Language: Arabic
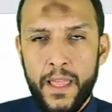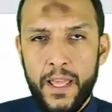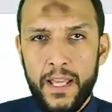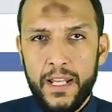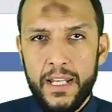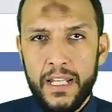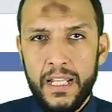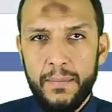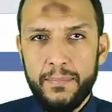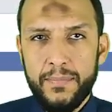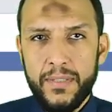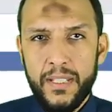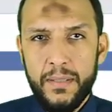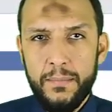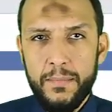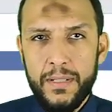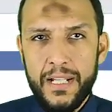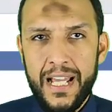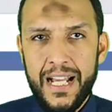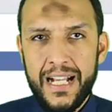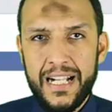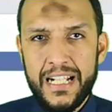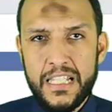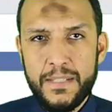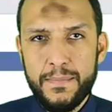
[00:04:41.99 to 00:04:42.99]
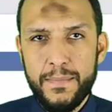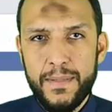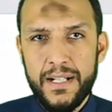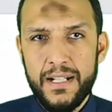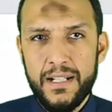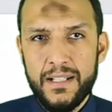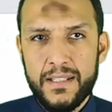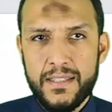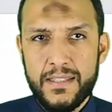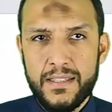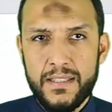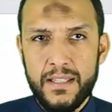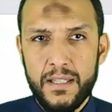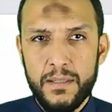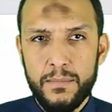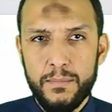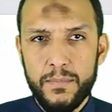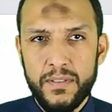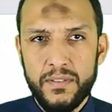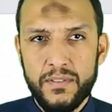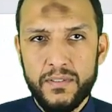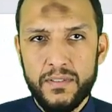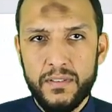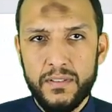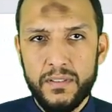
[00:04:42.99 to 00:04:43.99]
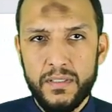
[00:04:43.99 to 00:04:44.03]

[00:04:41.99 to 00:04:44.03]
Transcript: ان هي بتعمل حاجه اسمها اساينمنت